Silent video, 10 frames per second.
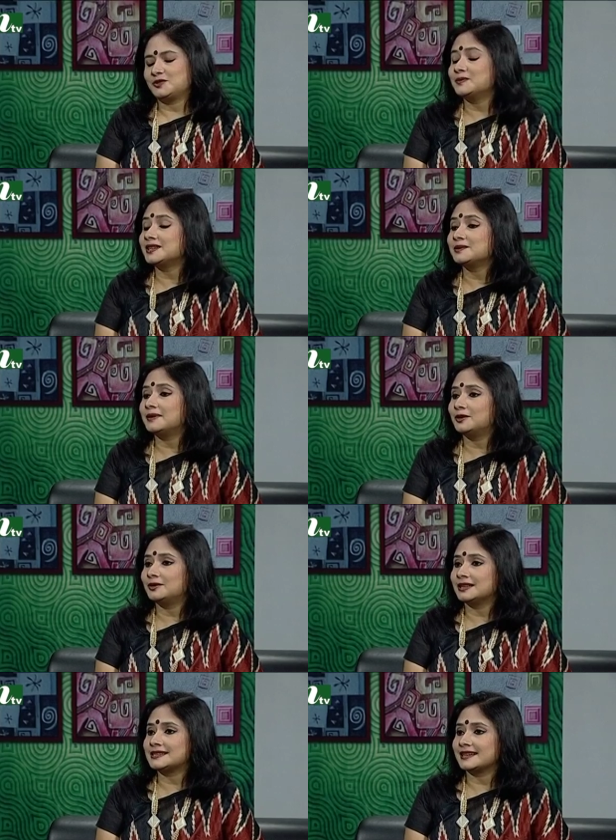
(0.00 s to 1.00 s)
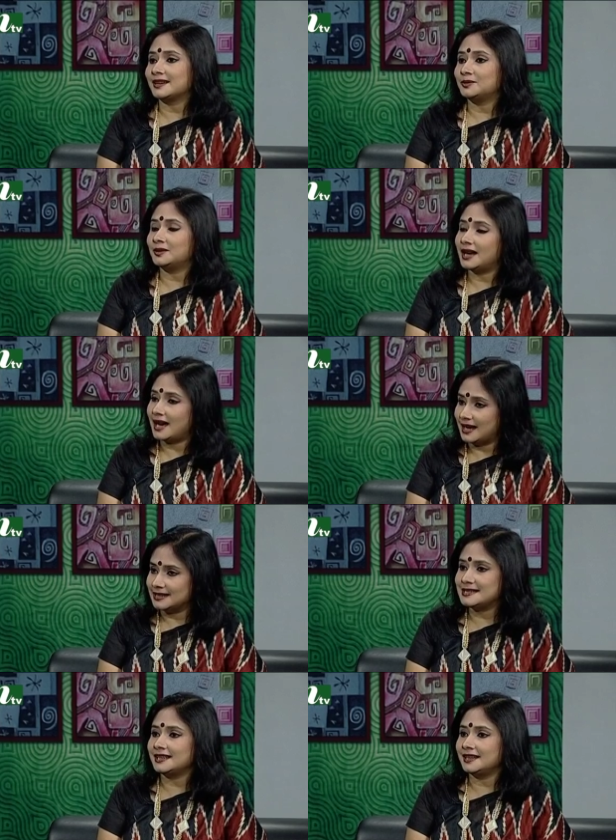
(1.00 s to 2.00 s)
একটু বেশি ভালো লাগছে কেননা
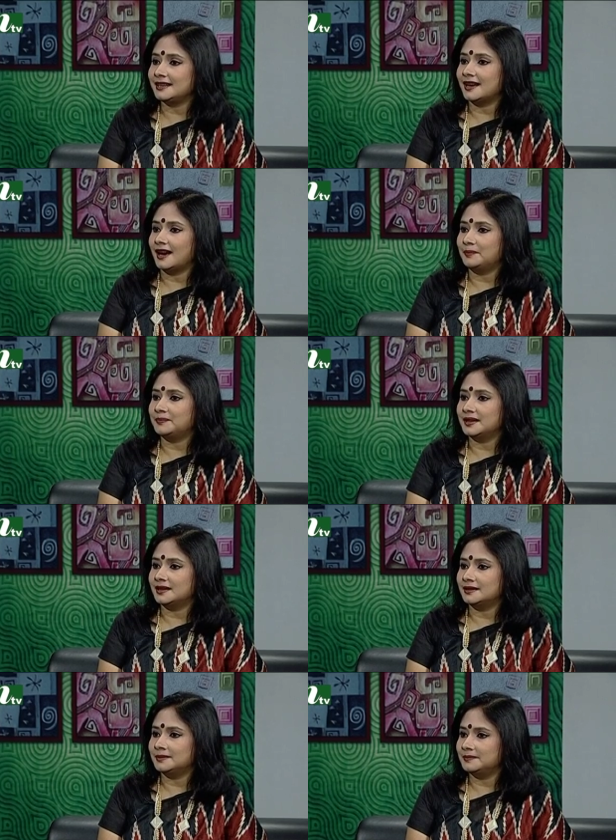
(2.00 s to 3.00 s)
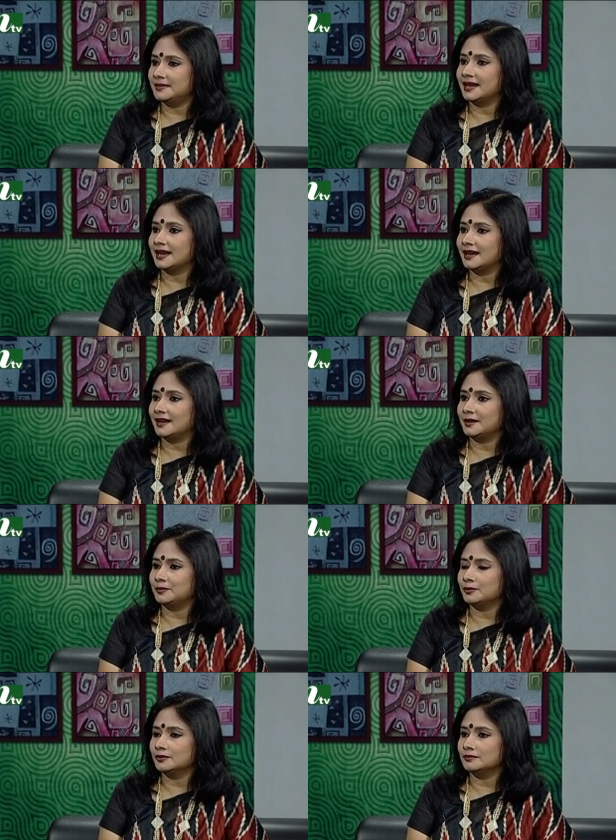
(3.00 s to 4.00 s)
আজই আপনার লেখা
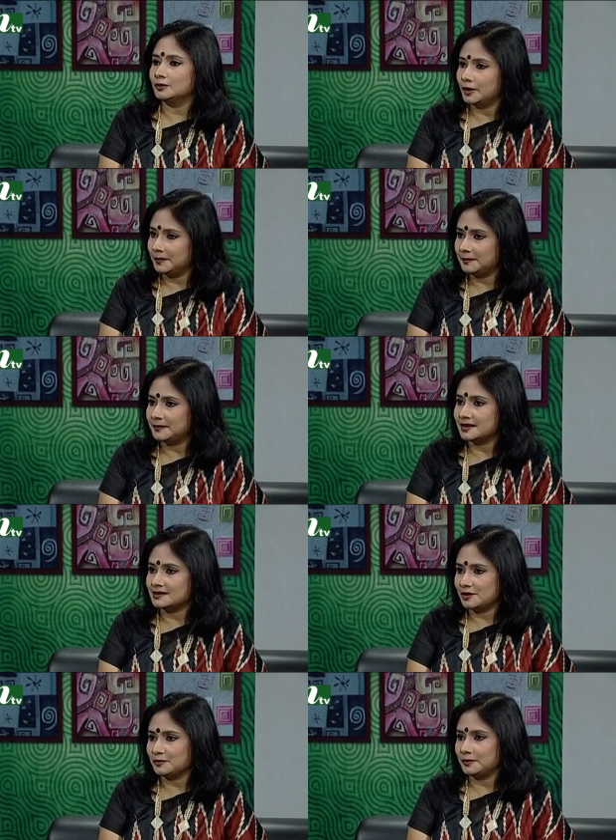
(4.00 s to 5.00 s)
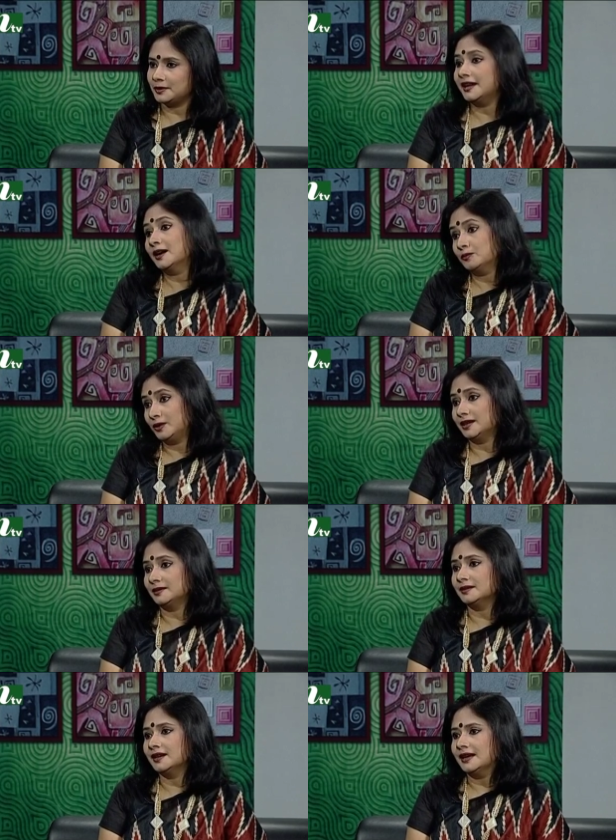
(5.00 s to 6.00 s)
এবং নইম ইমতিয়াজ
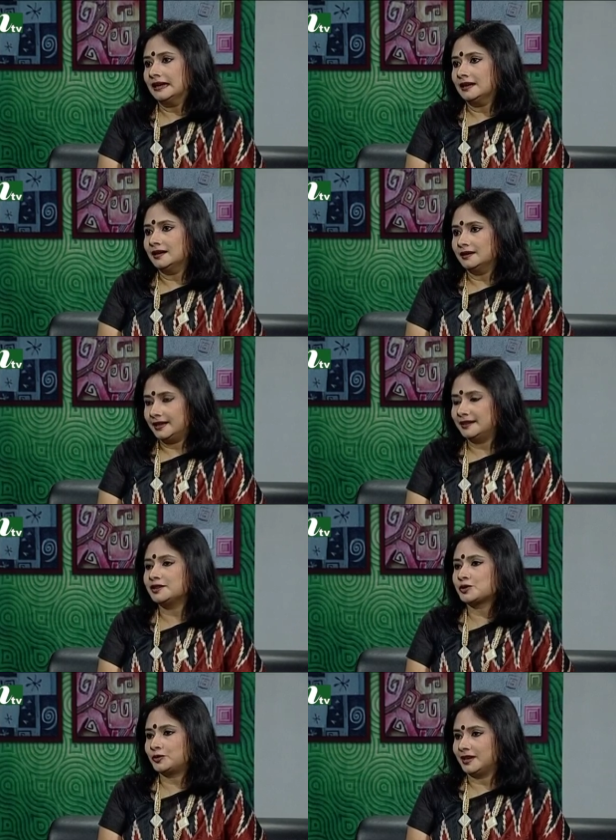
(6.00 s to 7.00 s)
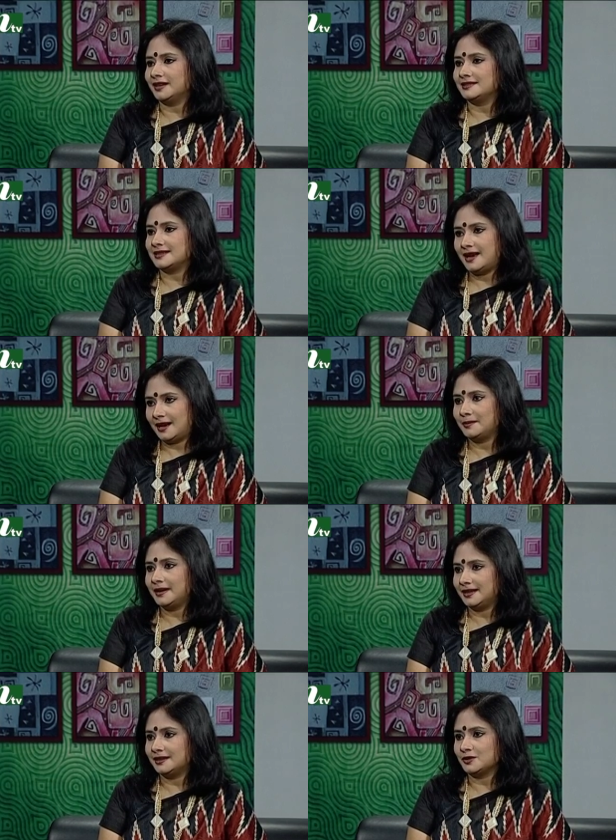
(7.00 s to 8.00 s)
নিয়ামুলের নির্দেশনায় যে
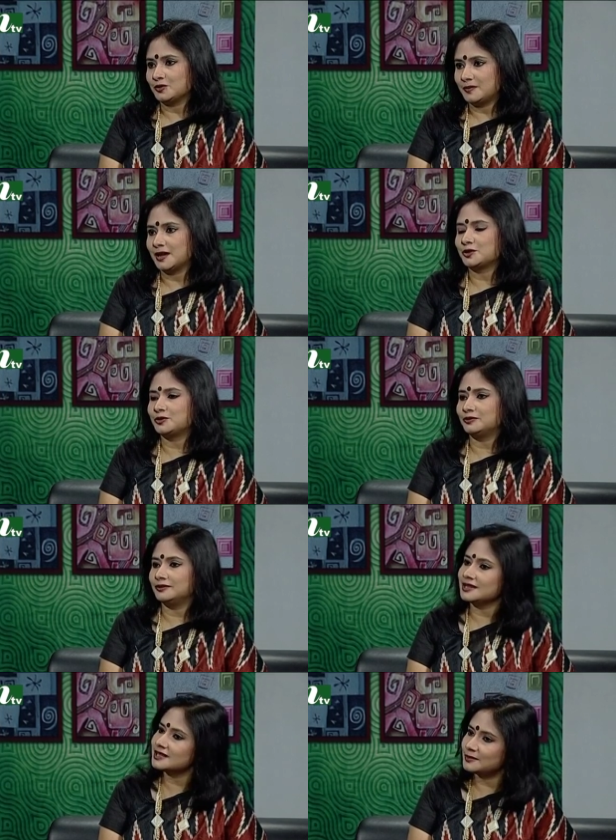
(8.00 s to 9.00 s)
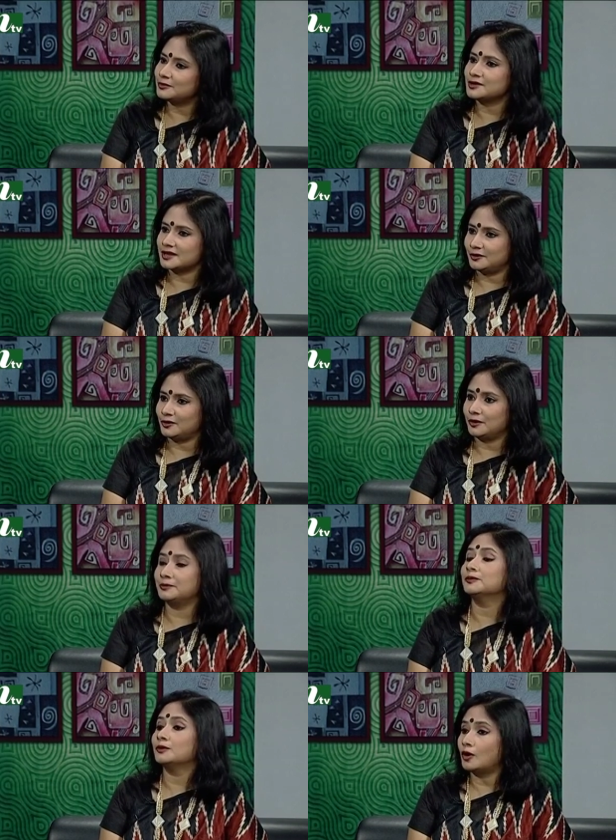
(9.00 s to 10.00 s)
ধারাবাহিক নাটক বাক্সবন্দি সেটা প্রচারিত
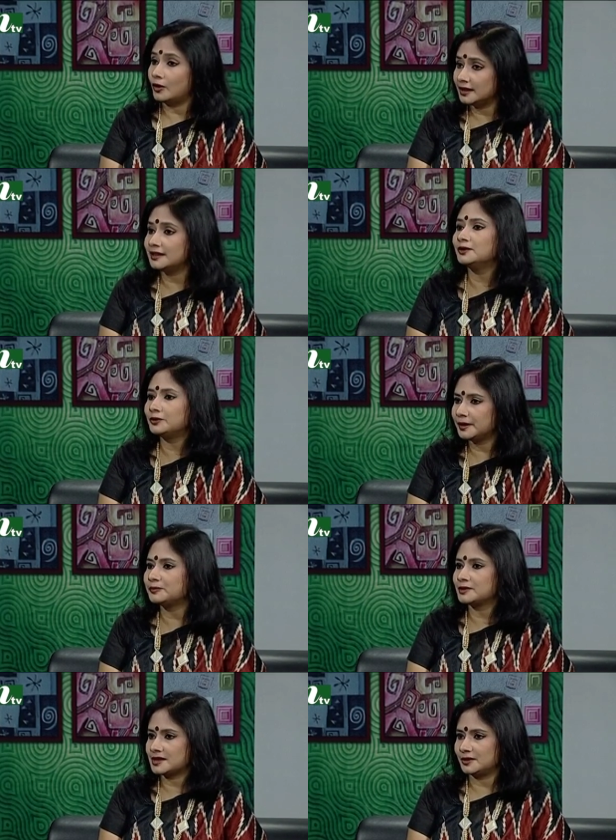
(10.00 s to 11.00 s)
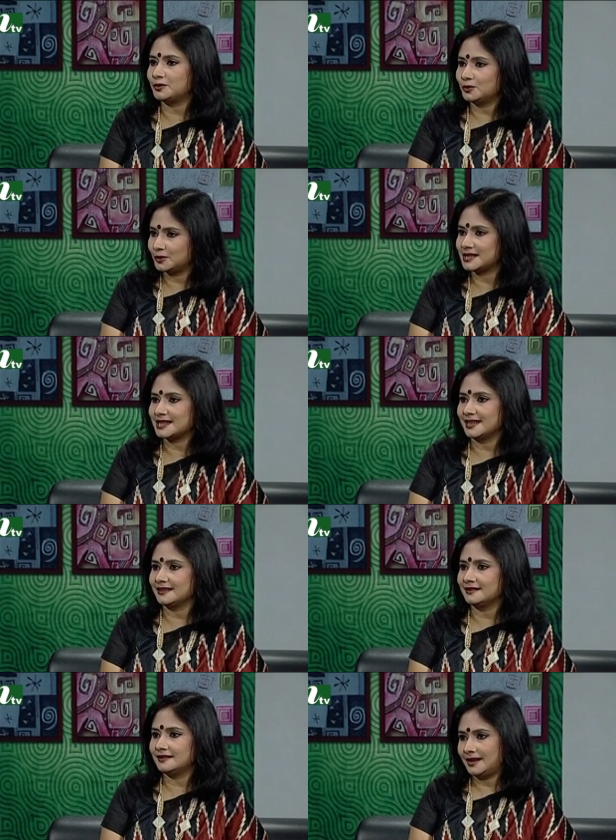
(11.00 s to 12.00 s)
হবে এবং অনেক দিন ধরেই প্রচারিত হচ্ছে
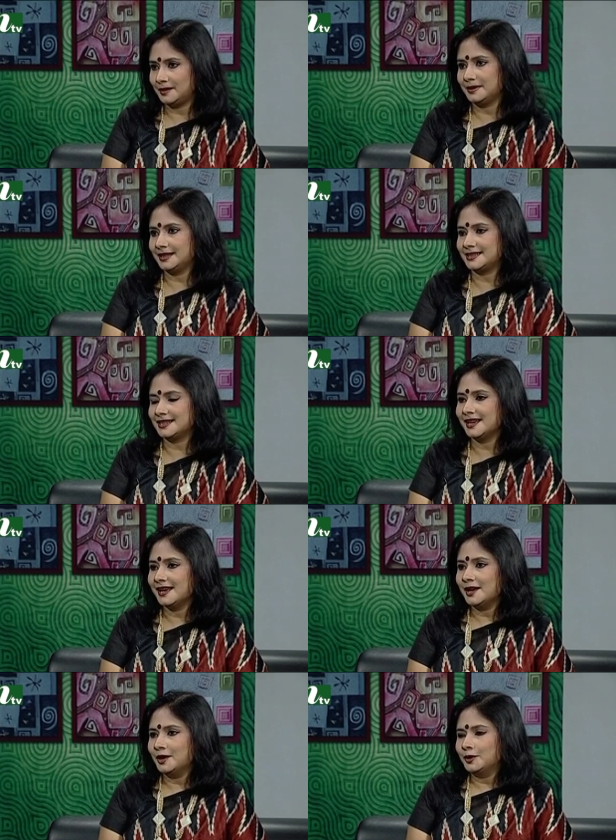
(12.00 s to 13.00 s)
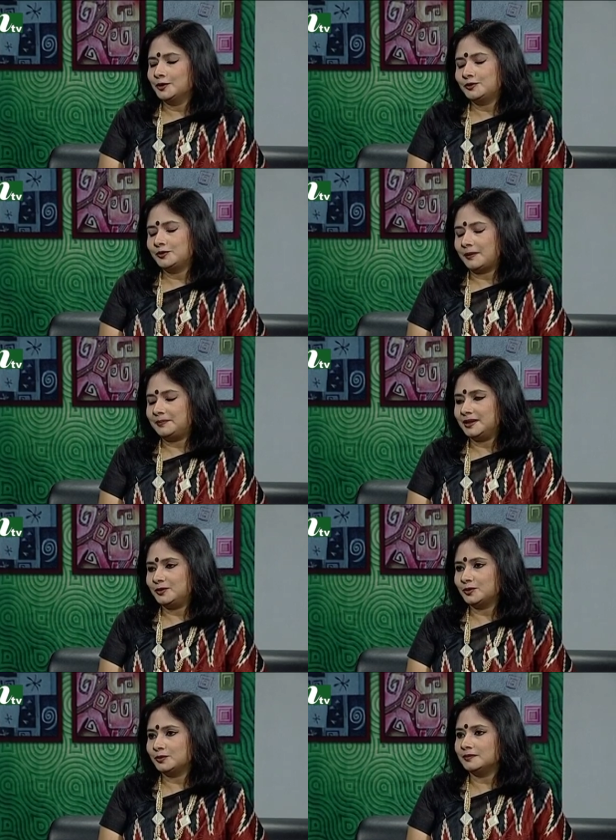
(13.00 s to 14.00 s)
ধারাবাহিকটি তো আপনি
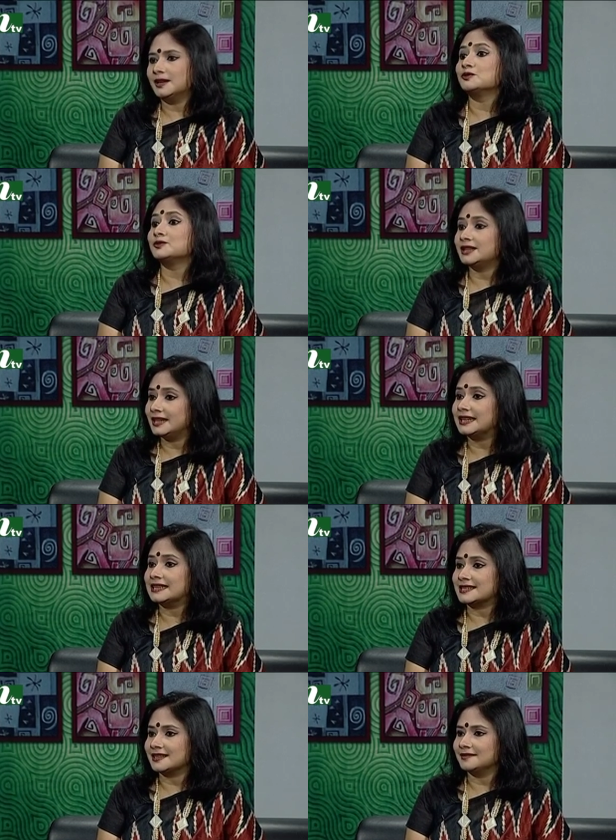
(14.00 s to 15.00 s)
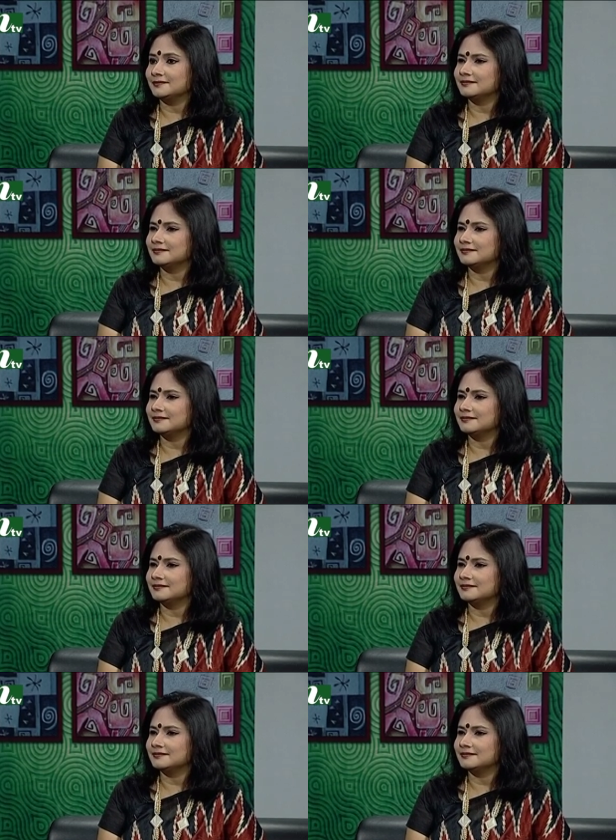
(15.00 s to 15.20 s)
তো নাটকটি লিখেছেন